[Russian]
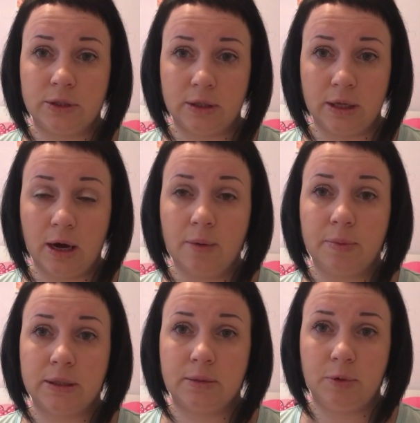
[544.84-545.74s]
всегда
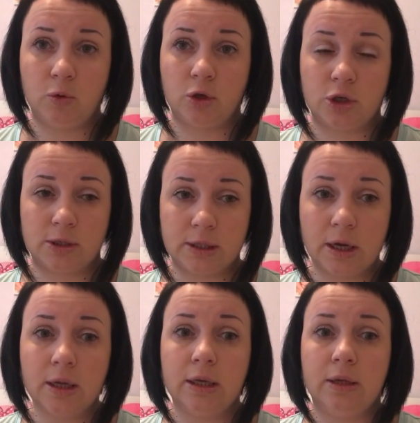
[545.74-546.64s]
при себе
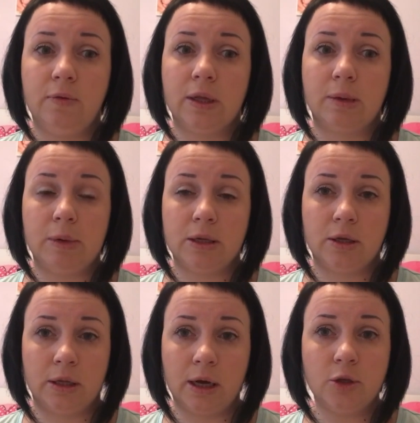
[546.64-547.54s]
утрожестан и две
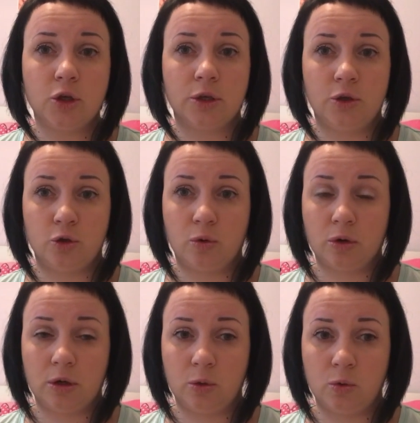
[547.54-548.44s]
таблетки на ночь, это
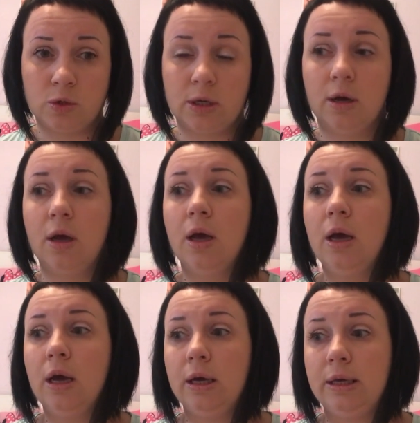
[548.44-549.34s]
дежурная доза.
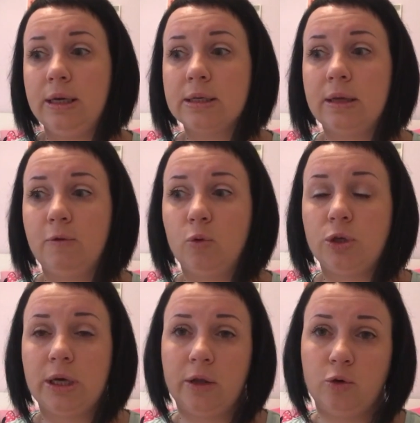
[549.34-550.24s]
Если
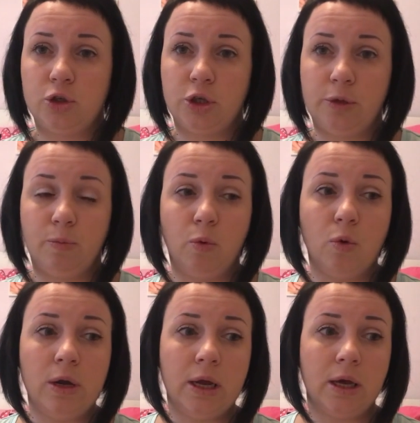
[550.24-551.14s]
вдруг тянущие
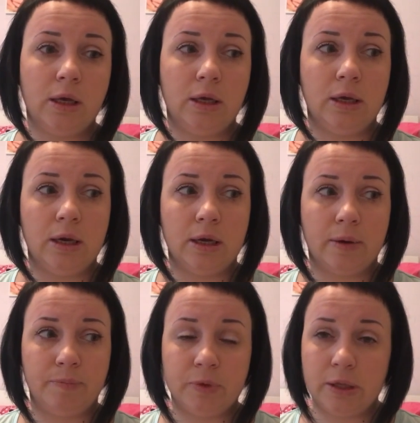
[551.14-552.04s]
боли
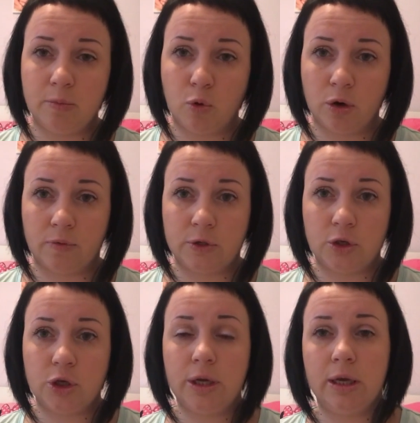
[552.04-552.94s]
или, не дай бог,
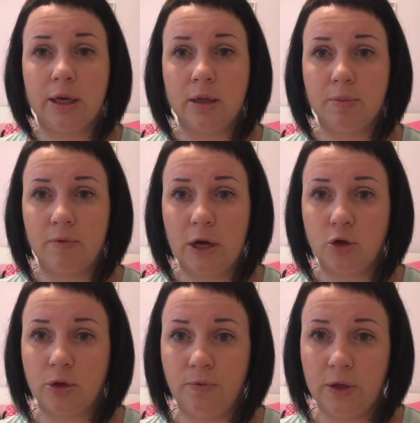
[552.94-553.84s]
кровотечение, я
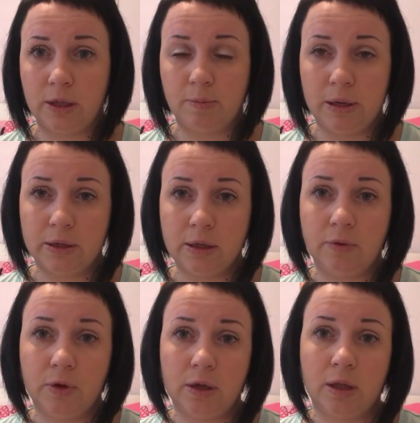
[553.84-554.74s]
добавляю еще две
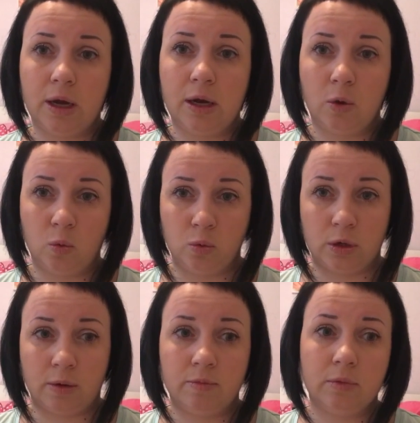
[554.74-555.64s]
таблетки вагинально
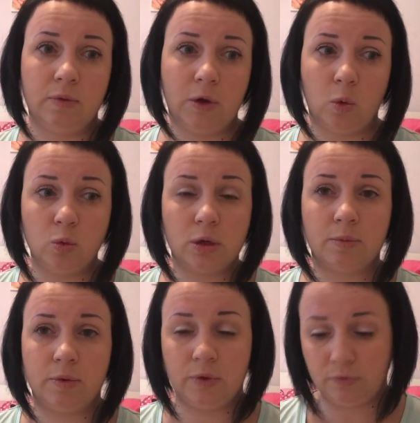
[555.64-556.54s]
утром. Две
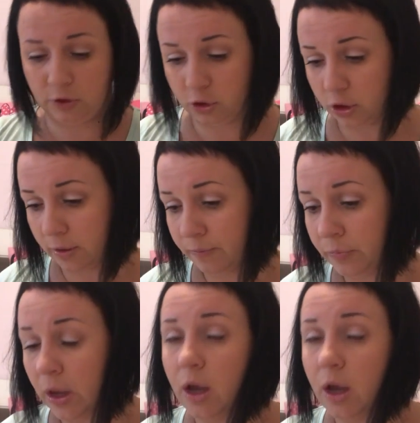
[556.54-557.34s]
утром, две вечером.